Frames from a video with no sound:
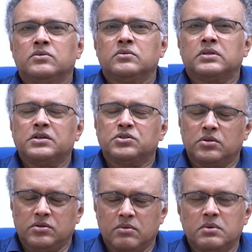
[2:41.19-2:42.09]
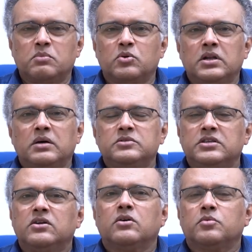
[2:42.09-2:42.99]
তো তা সত্ত্বেও আমরা বললাম
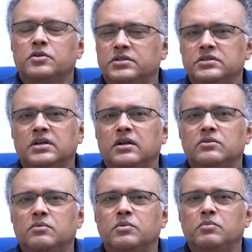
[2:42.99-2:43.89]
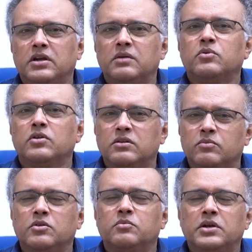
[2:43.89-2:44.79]
যে এটা অপারেশন ছাড়া তো বিরাট বড়
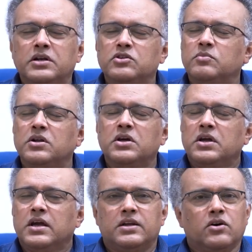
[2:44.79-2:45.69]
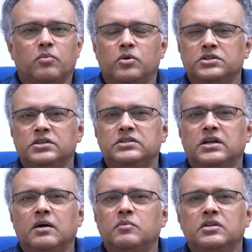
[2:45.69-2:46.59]
এত বড় ব্রেন টিউমার এটা অপারেশন
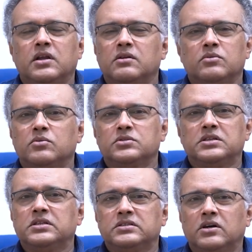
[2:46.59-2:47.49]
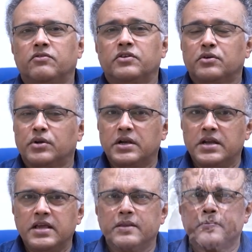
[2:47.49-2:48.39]
ছাড়া আমাদের আর কোনো চিকিৎসা অফার করার
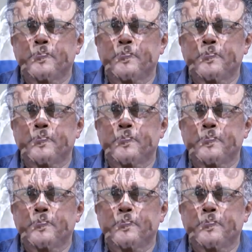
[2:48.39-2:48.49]
নেই